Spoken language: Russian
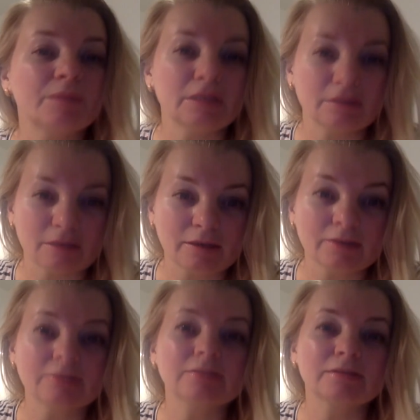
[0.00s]

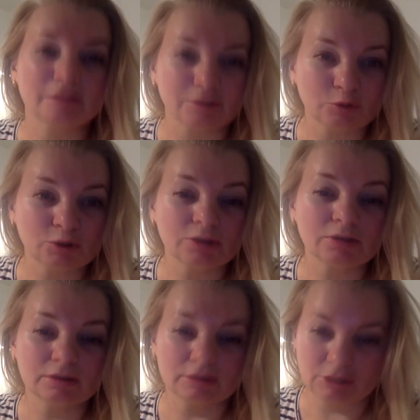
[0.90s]
Итак, сразу же
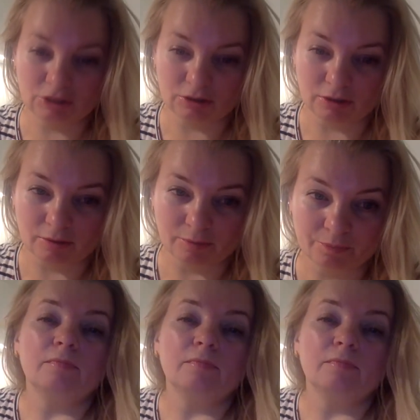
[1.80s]
начинаем.